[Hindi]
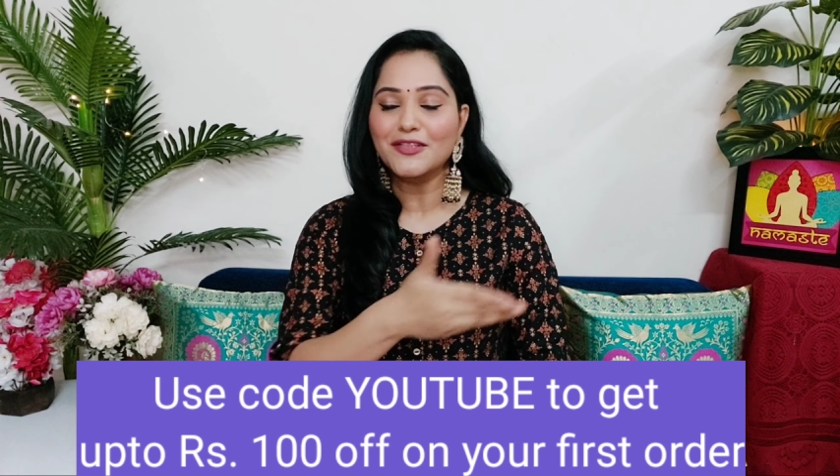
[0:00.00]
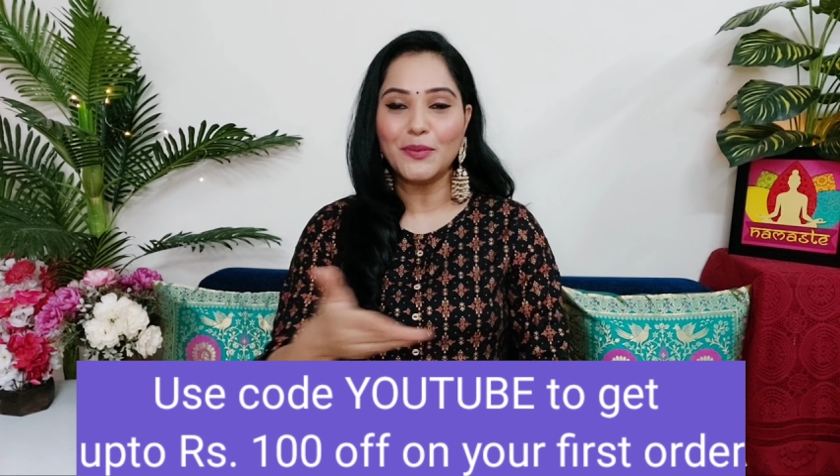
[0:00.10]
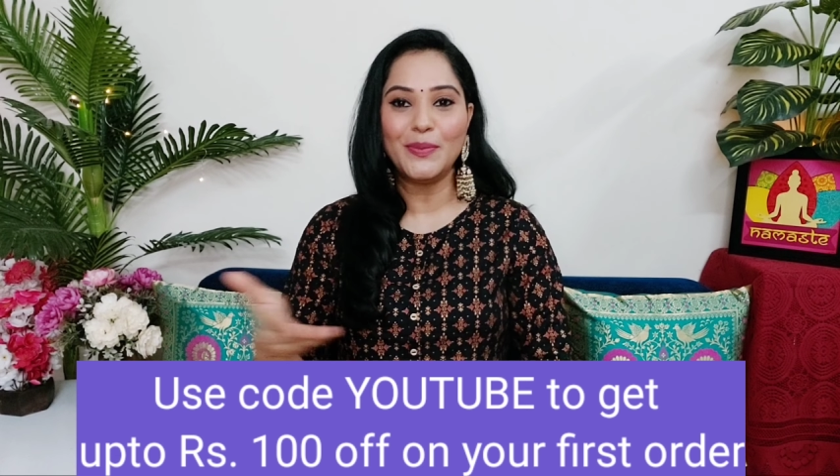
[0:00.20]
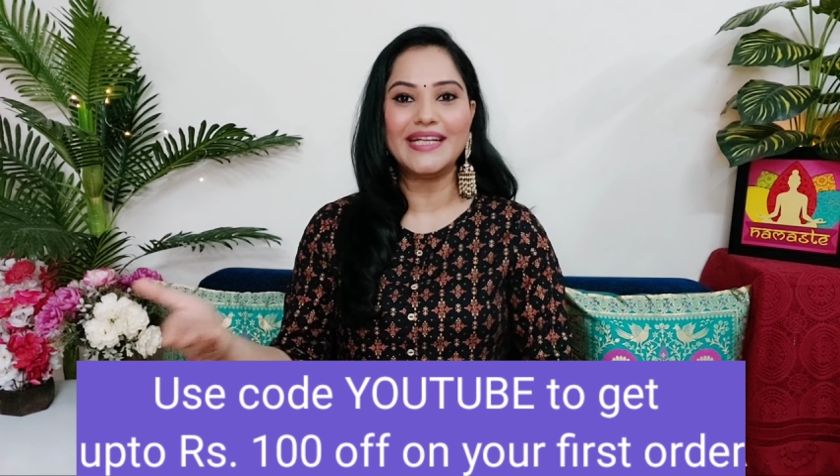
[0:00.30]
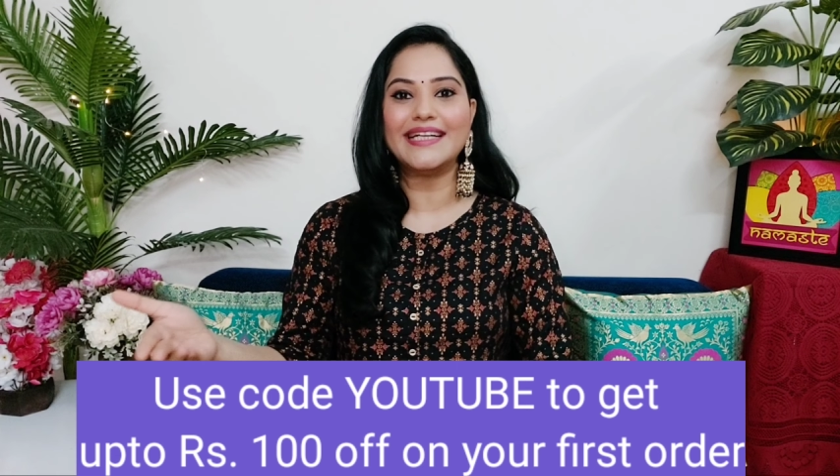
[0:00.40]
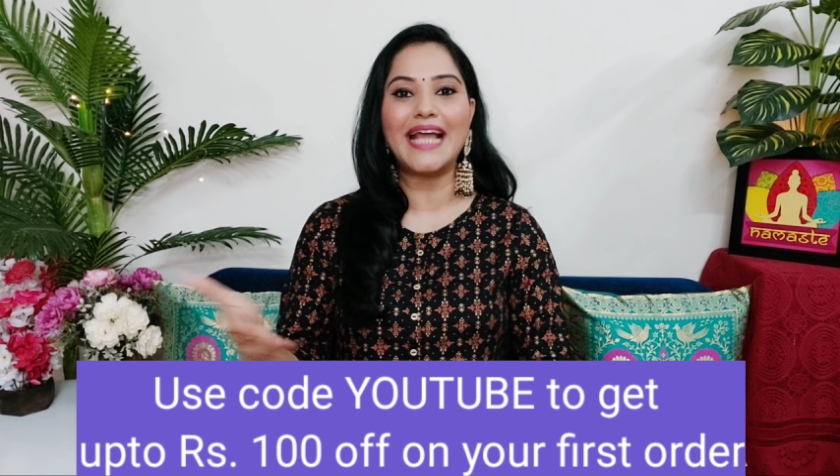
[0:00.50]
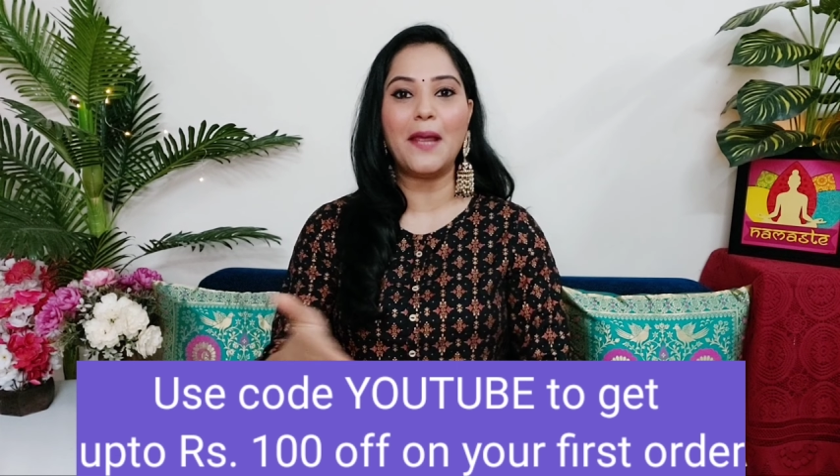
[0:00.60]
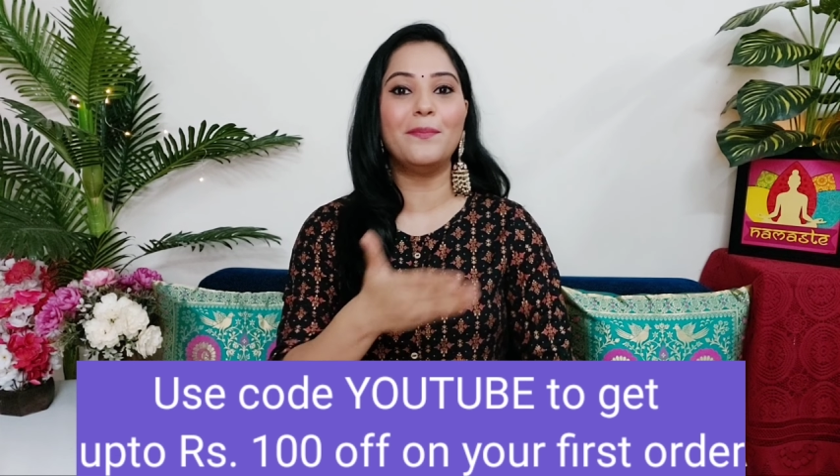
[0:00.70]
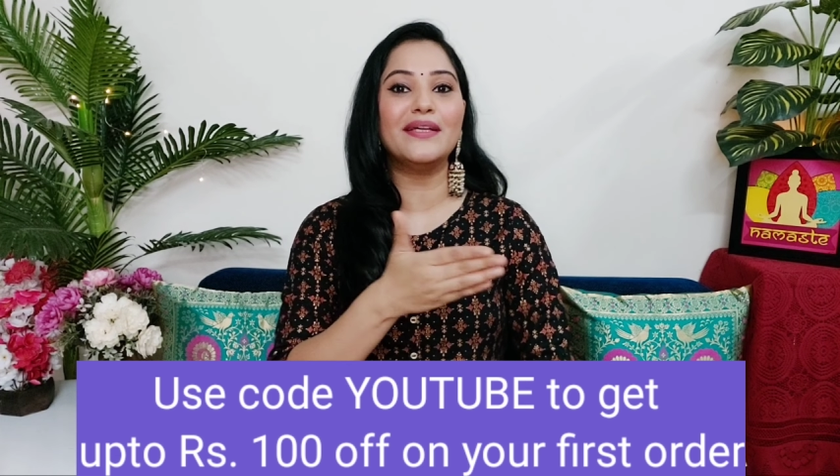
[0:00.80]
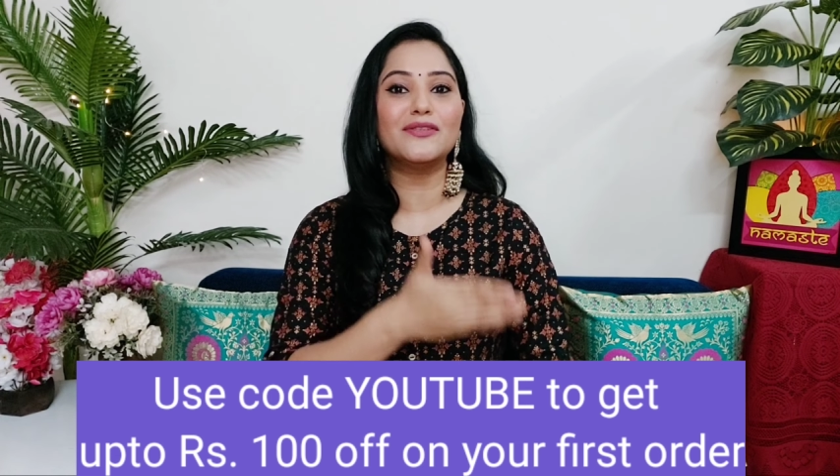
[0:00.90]
तो बिल के
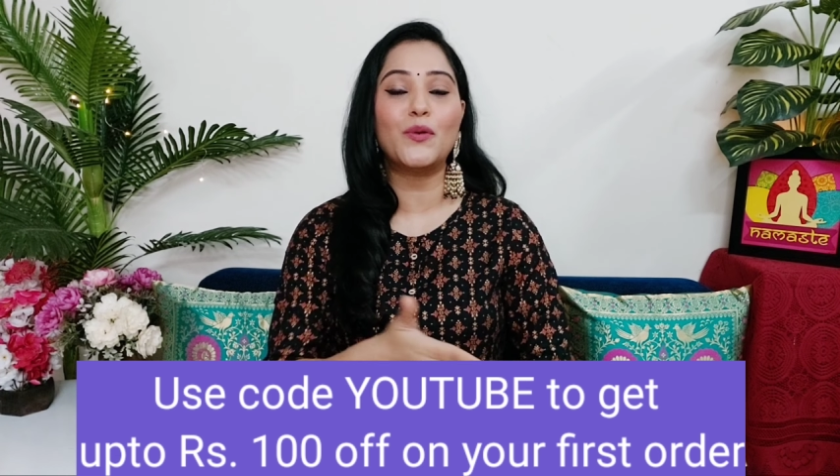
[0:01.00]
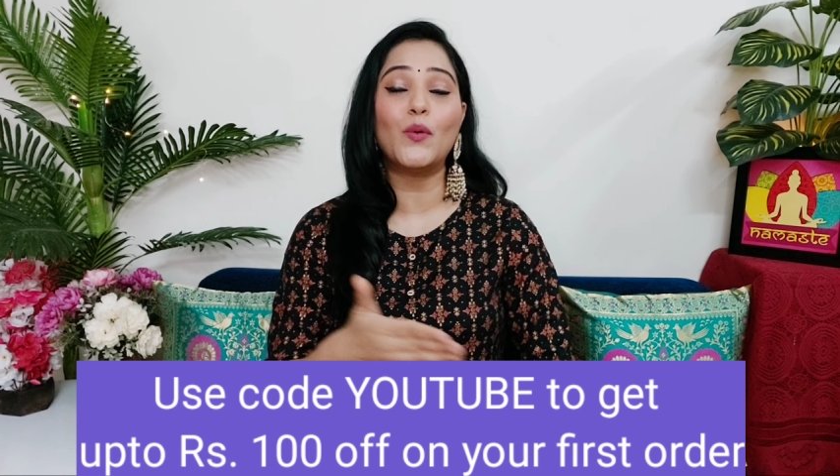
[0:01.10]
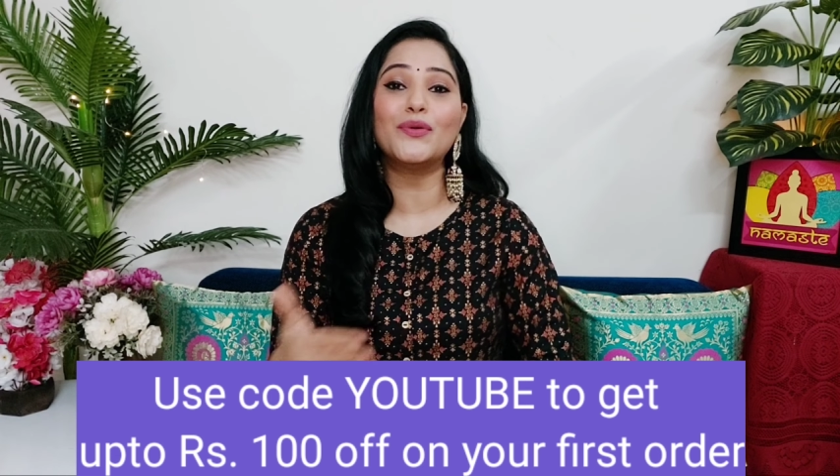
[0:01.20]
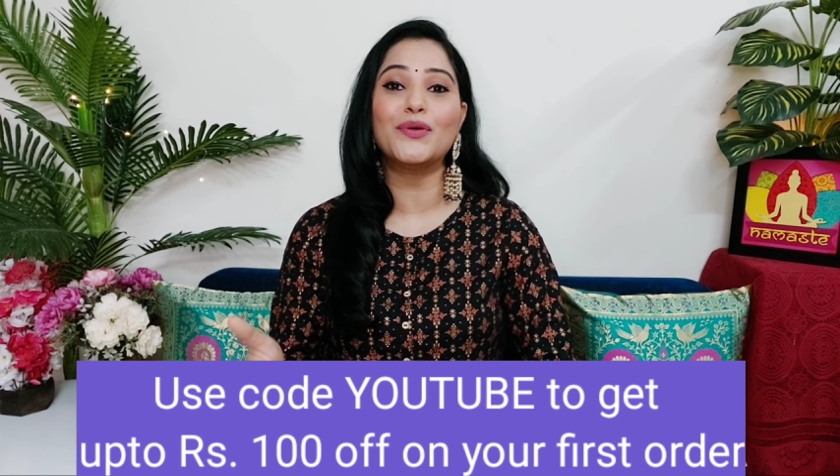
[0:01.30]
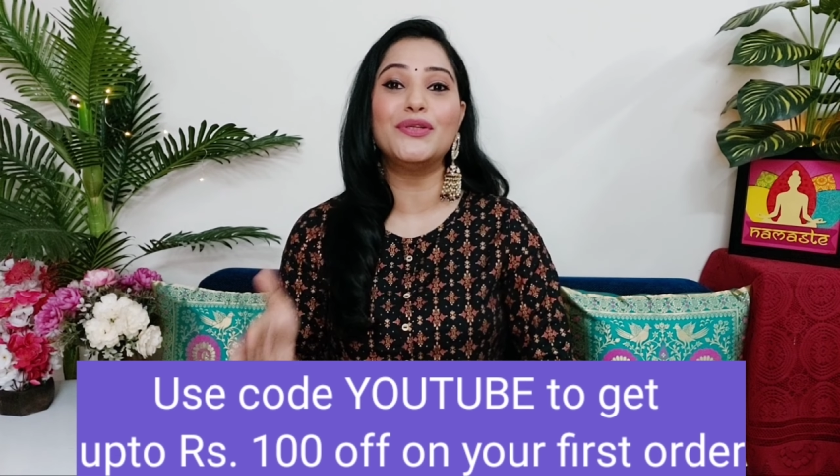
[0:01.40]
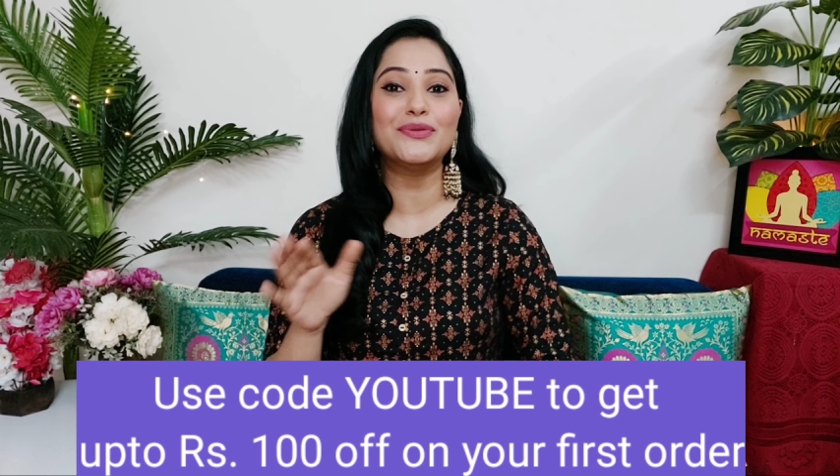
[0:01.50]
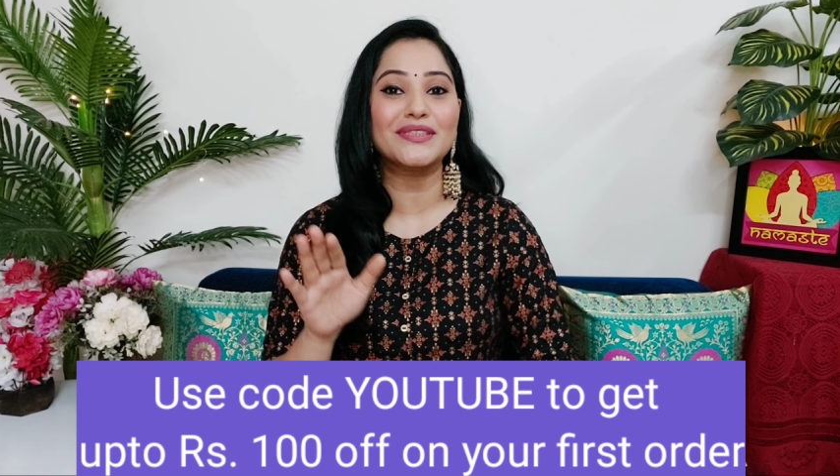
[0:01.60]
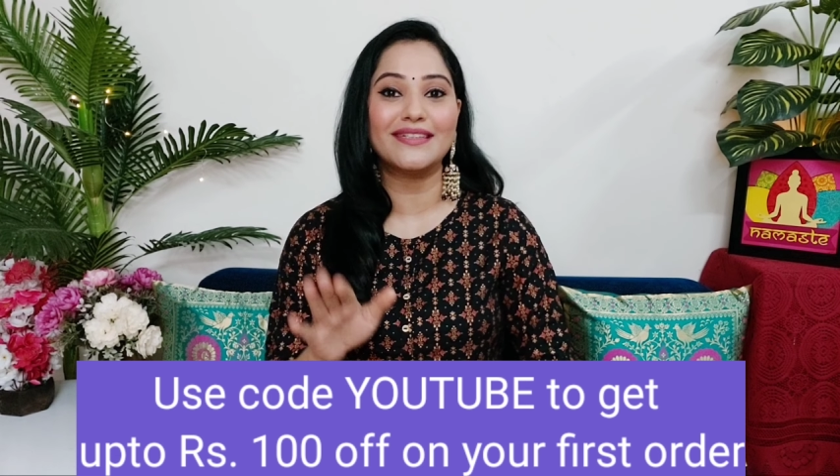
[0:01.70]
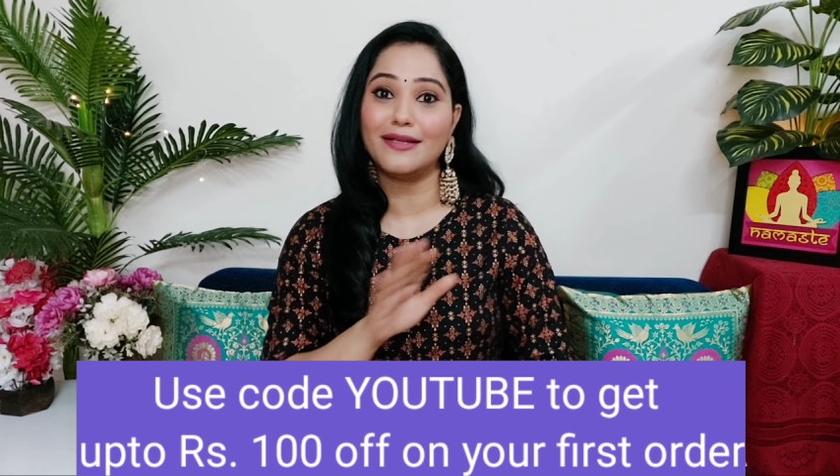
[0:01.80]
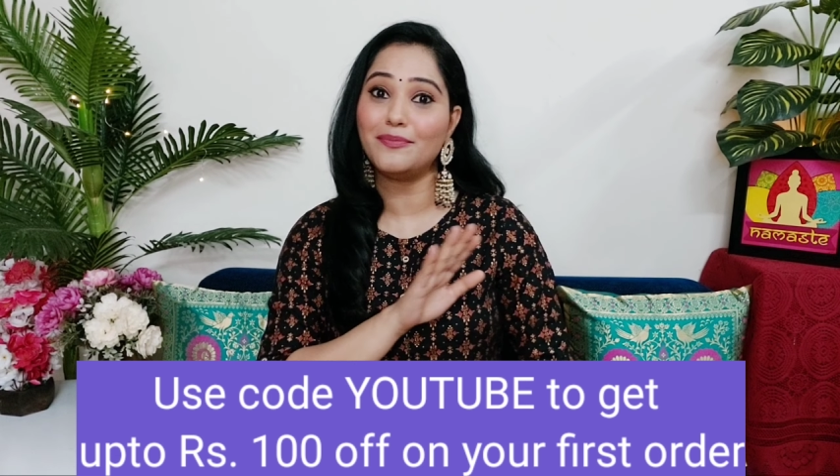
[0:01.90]
टाइम पे इस कोड को यूज
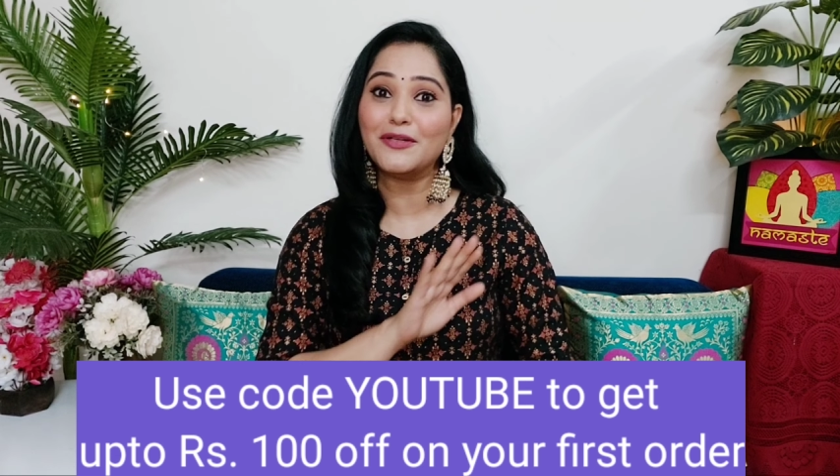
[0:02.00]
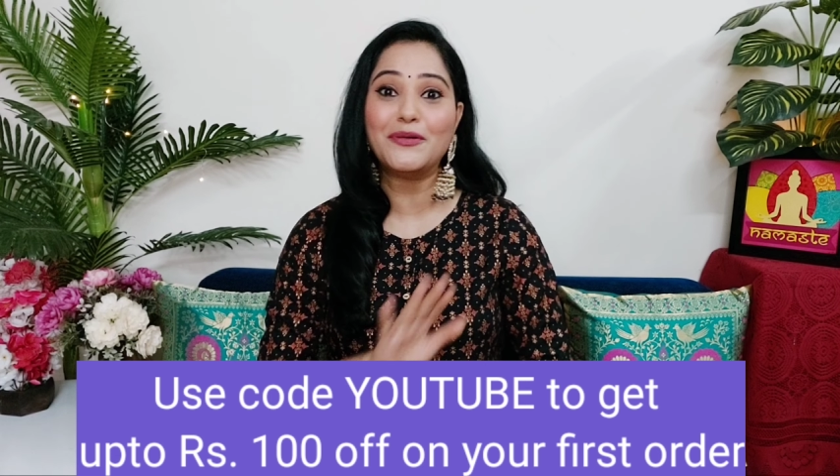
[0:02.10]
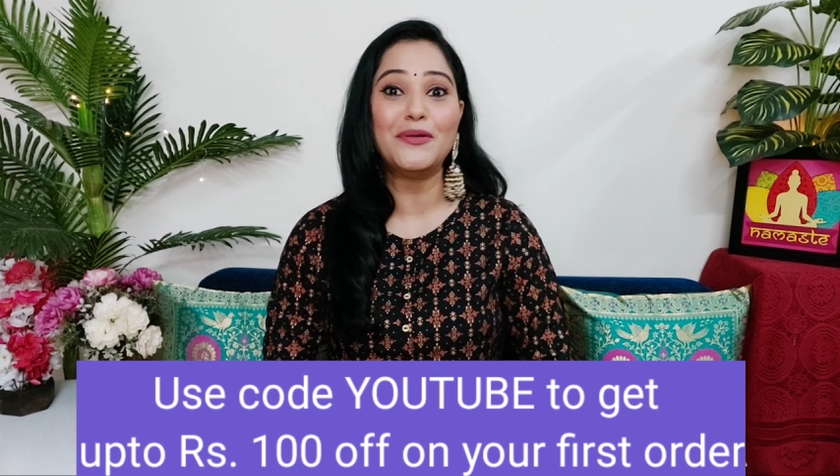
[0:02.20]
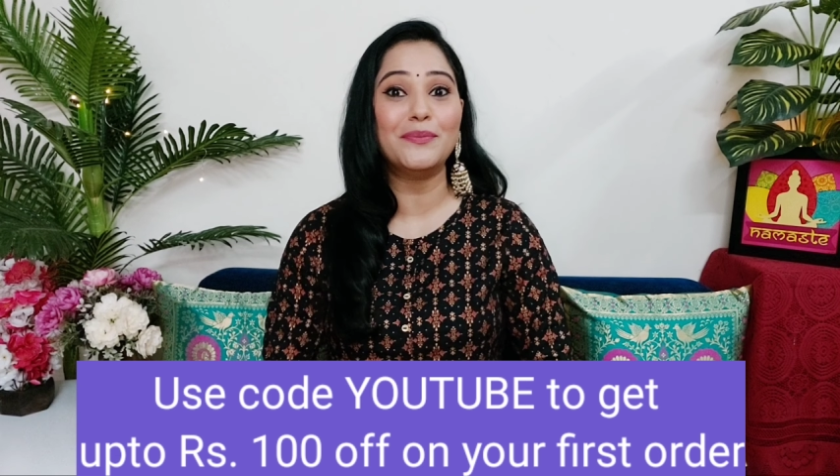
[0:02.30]
करना बिल्कुल